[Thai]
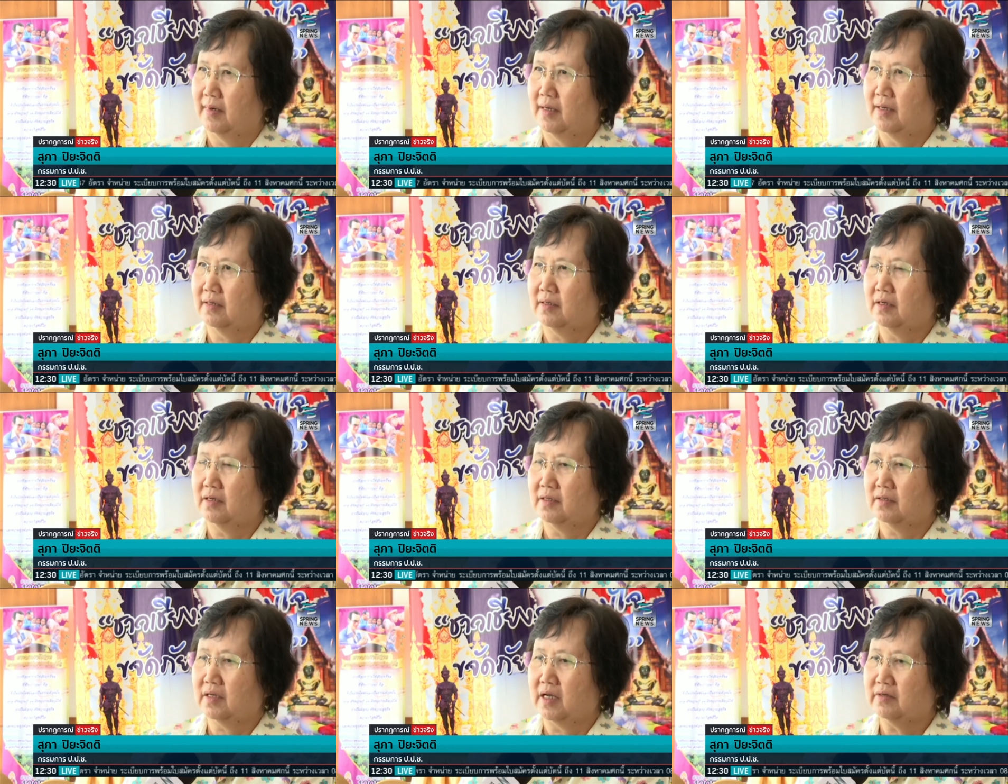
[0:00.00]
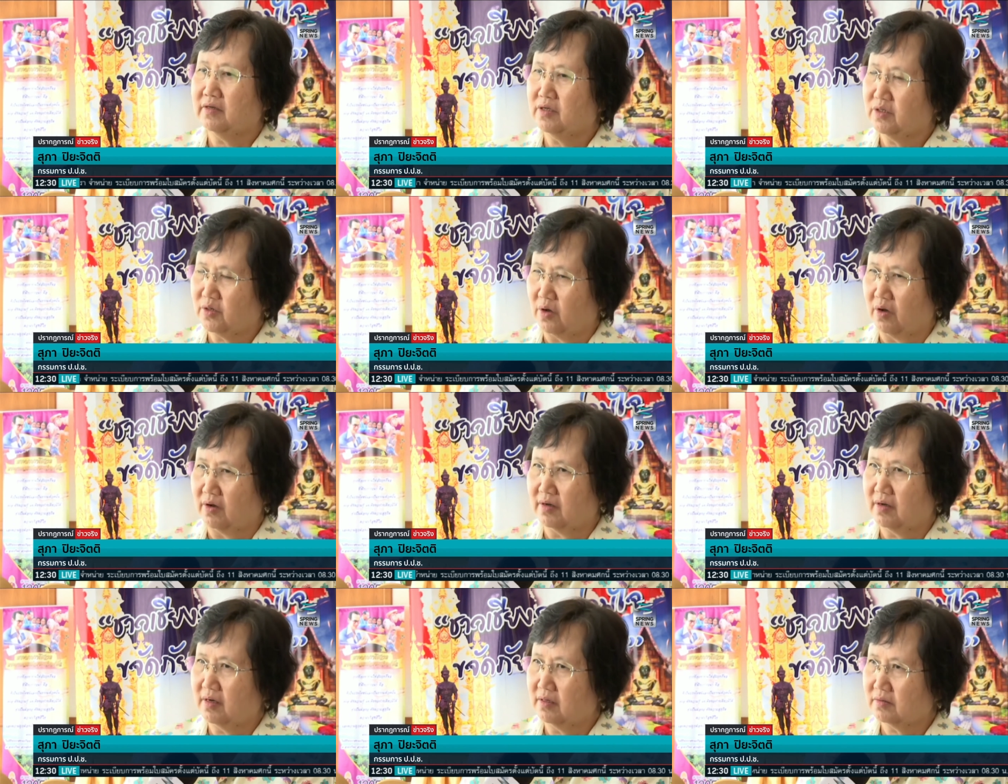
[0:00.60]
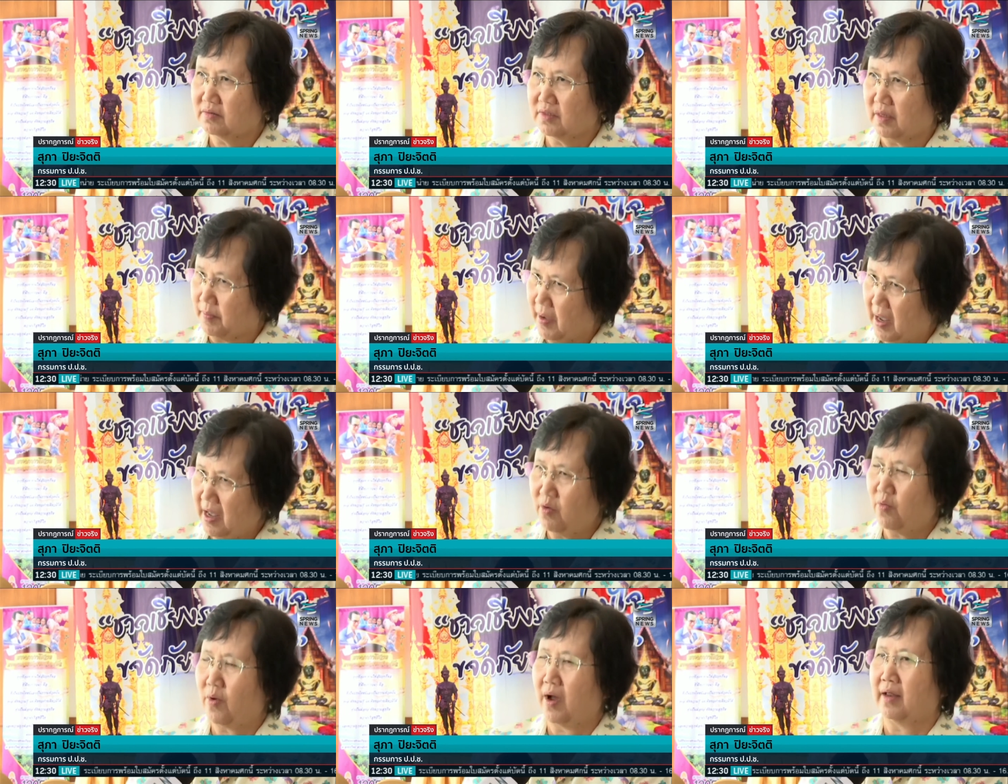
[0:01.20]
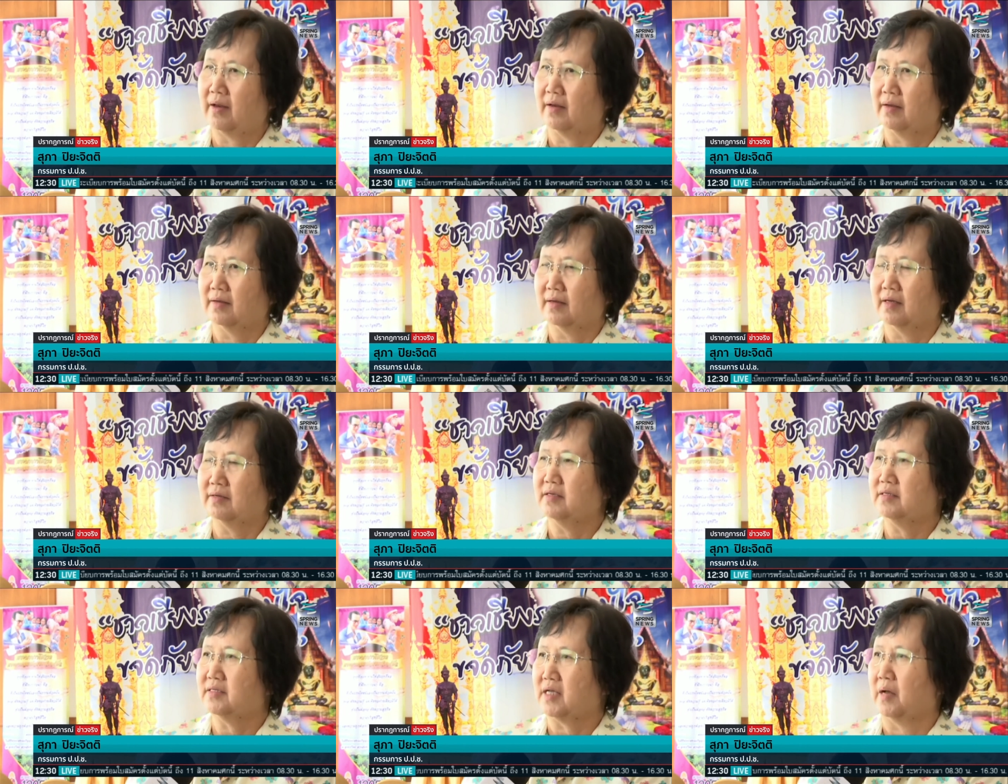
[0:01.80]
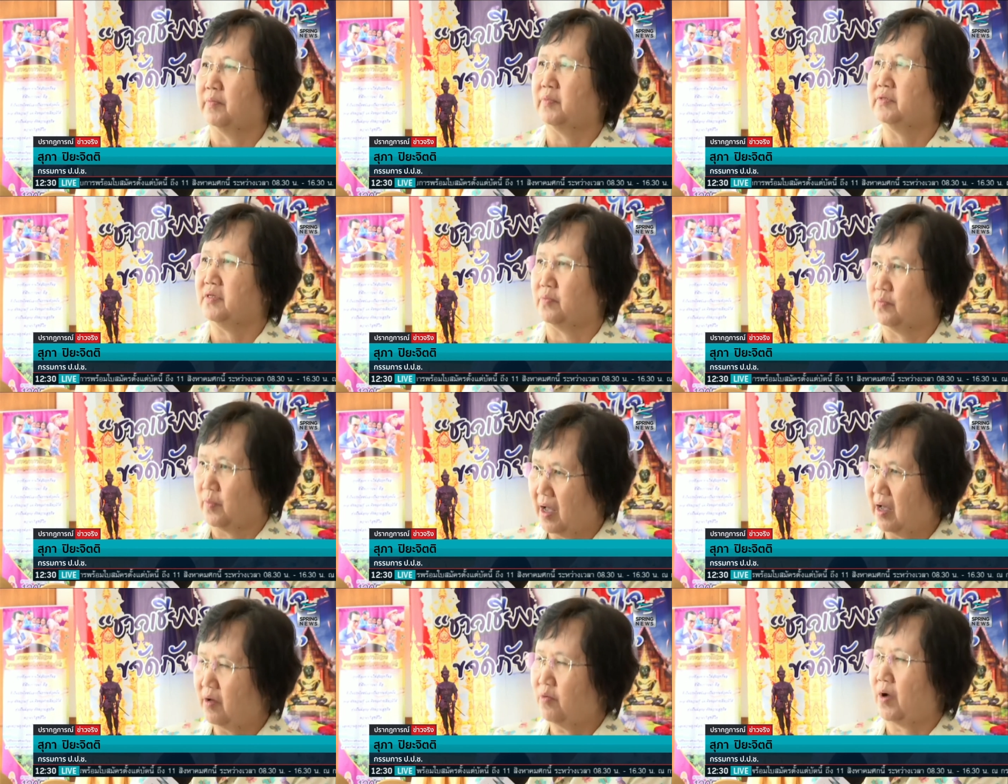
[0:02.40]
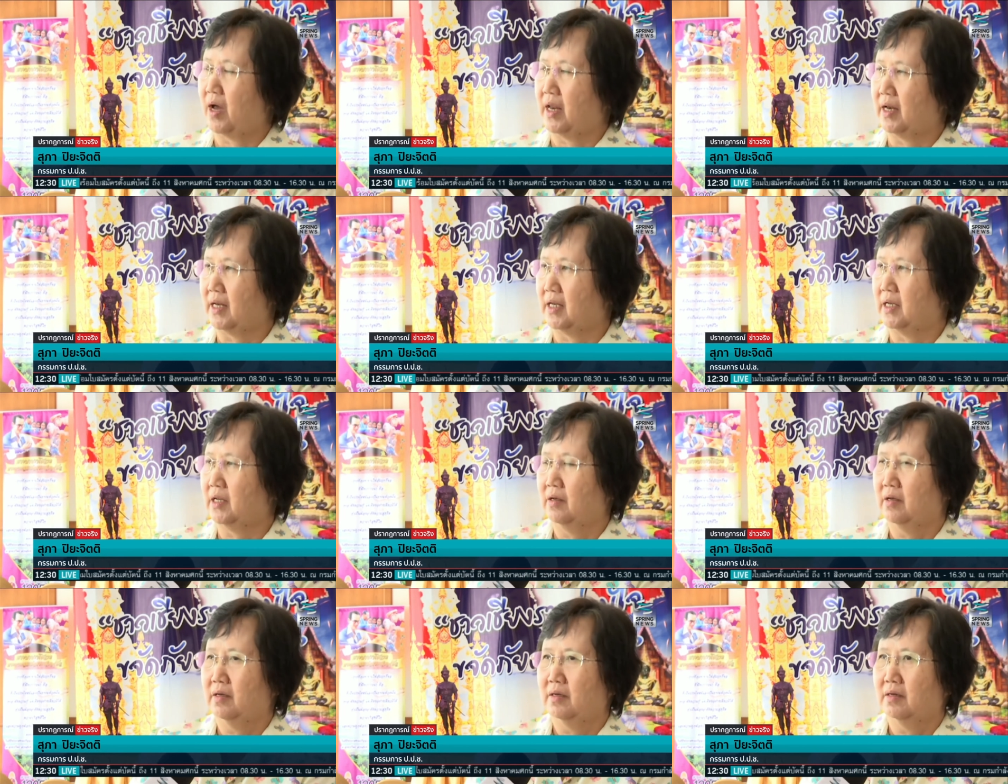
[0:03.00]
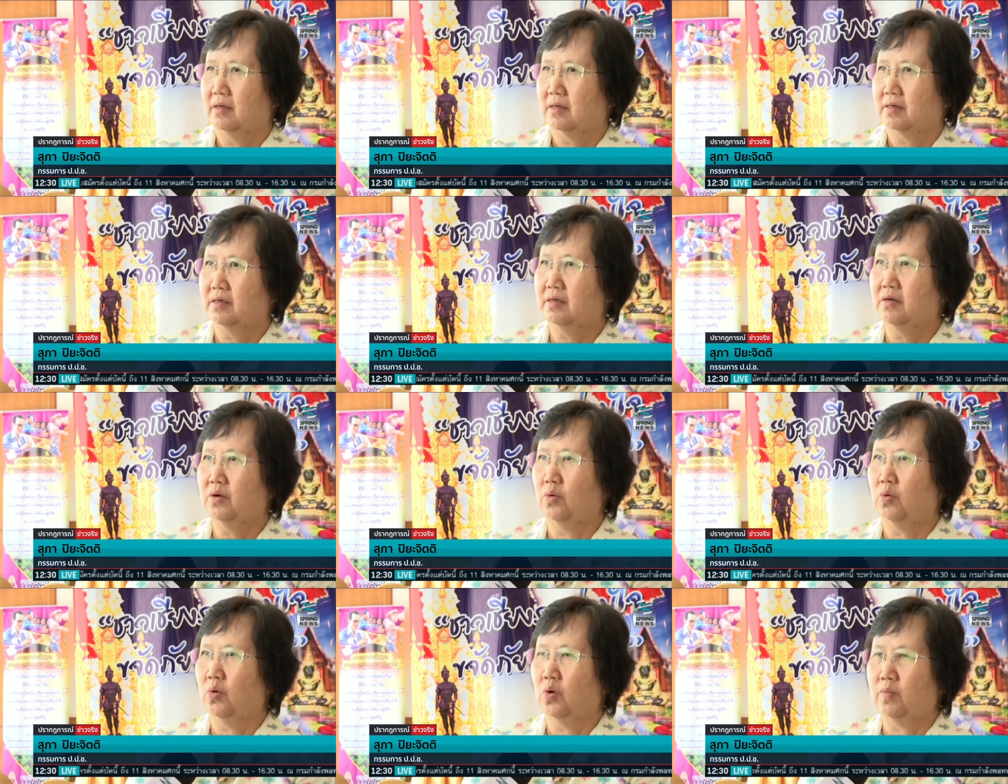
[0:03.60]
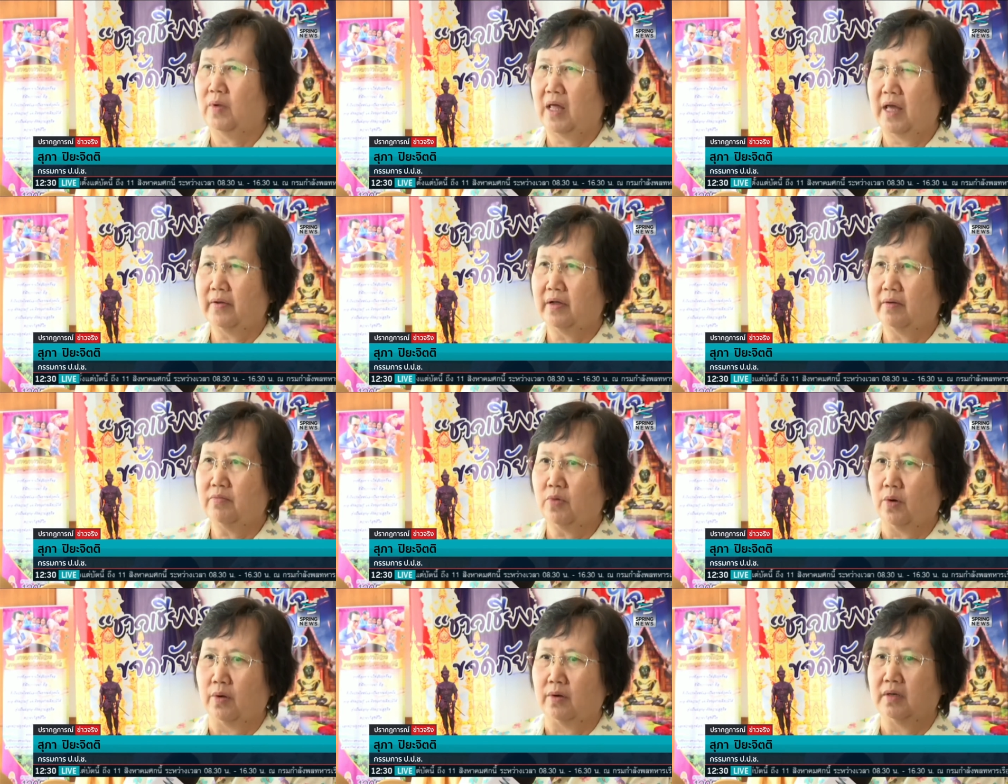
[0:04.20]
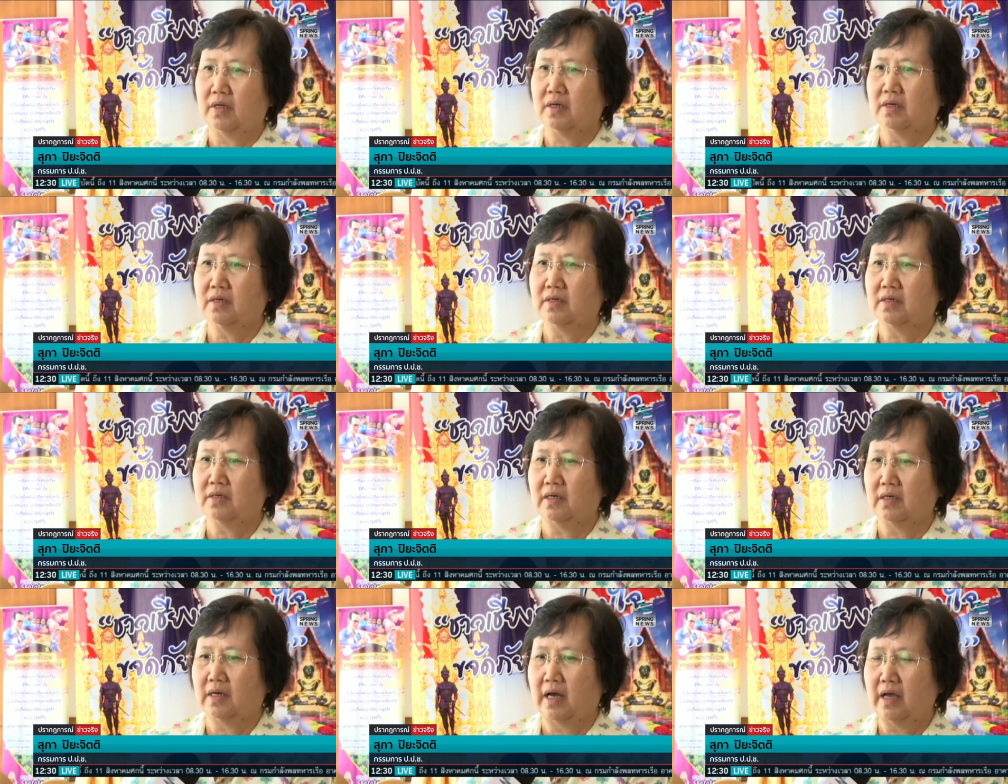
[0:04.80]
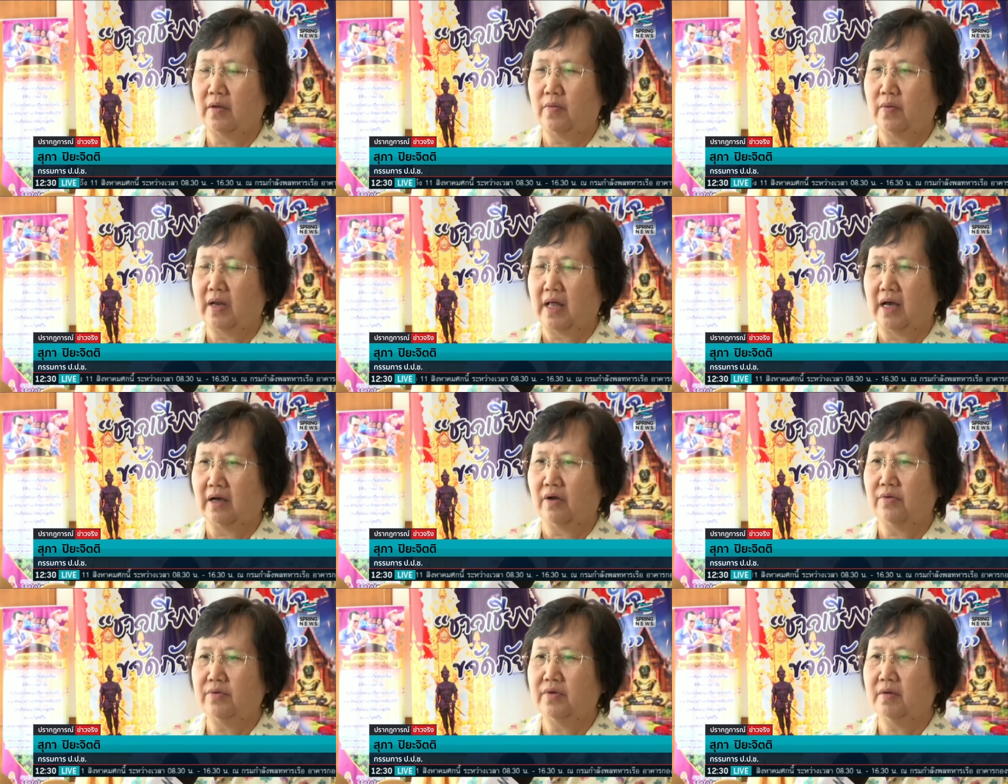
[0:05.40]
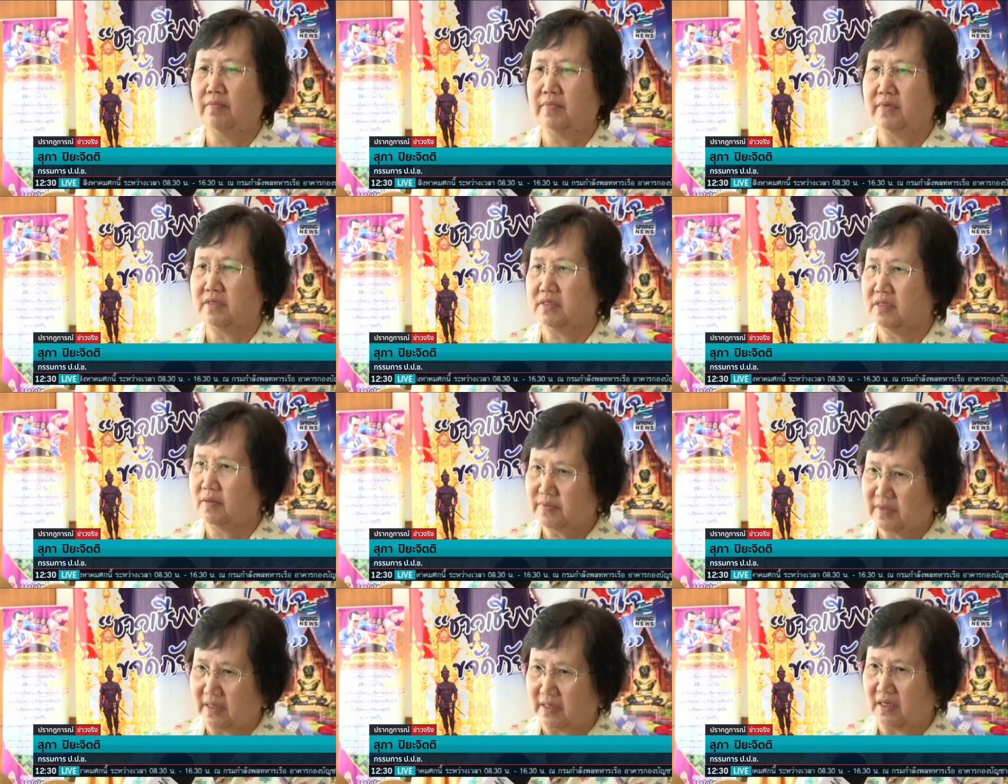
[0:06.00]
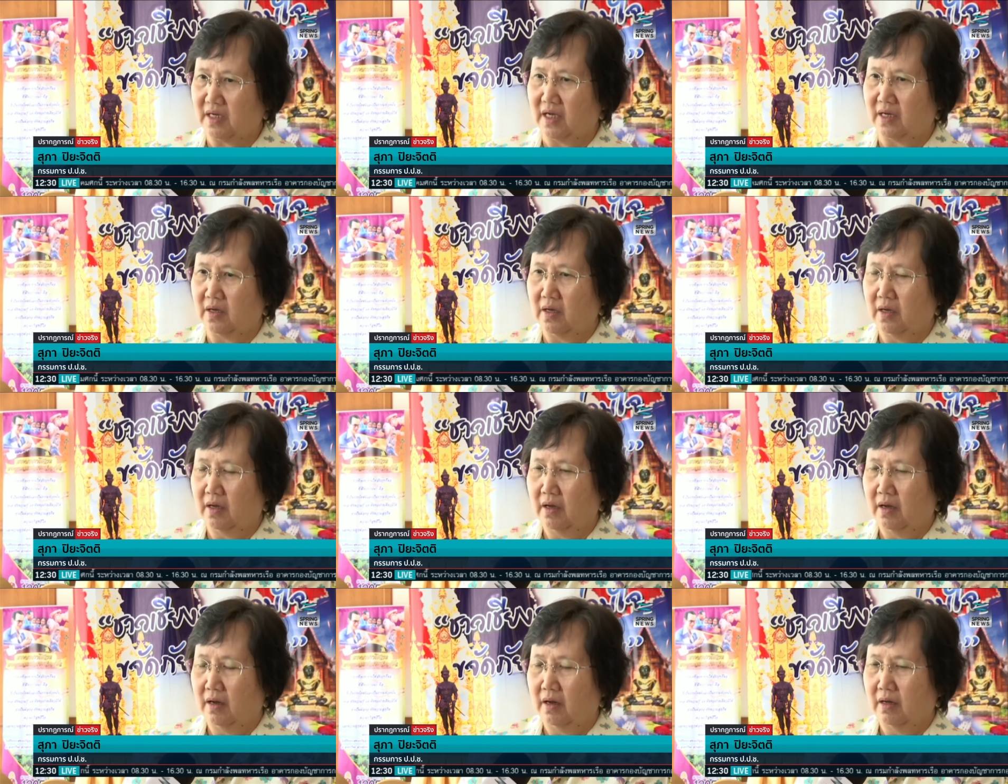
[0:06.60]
แล้วก็ขั้นที่ 2 ก็ 15 วัน ขั้นที่ 3 ก็ 15 วัน ก็คือรวมแล้วทั้งหมดเนี่ยก็คือให้เวลาเข้าเยี่ยมบัญชีทรัพย์สินเนี่ย